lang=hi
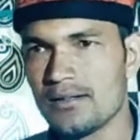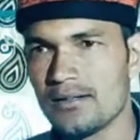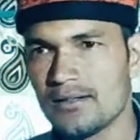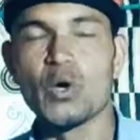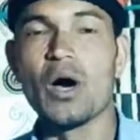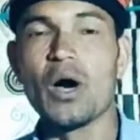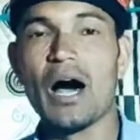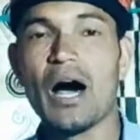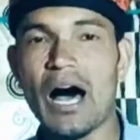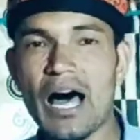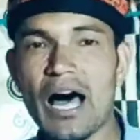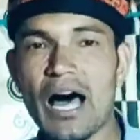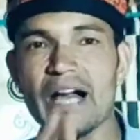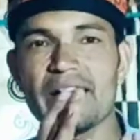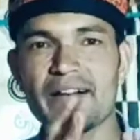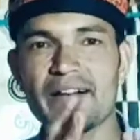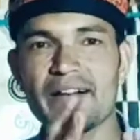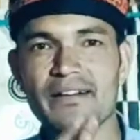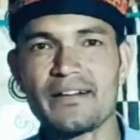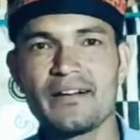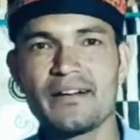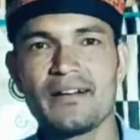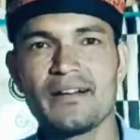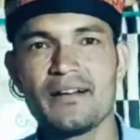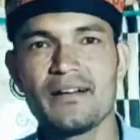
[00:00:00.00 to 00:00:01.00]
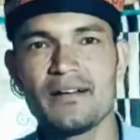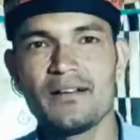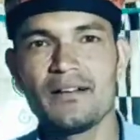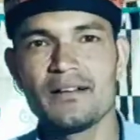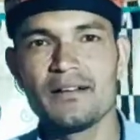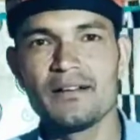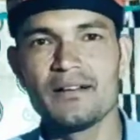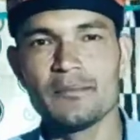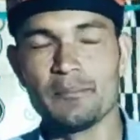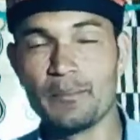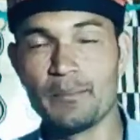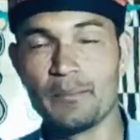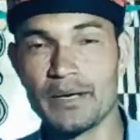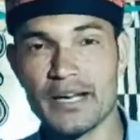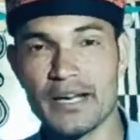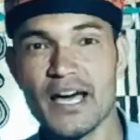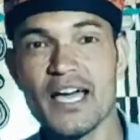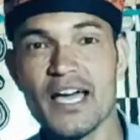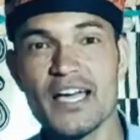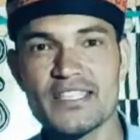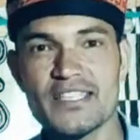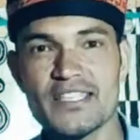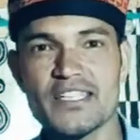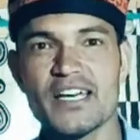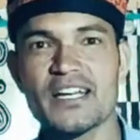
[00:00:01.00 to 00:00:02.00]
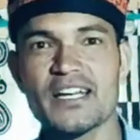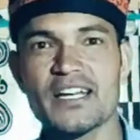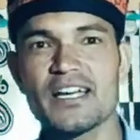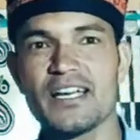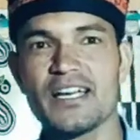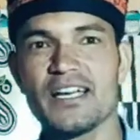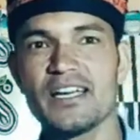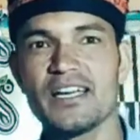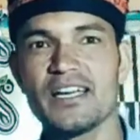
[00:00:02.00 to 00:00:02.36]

त्यौहार मनाया जा रहा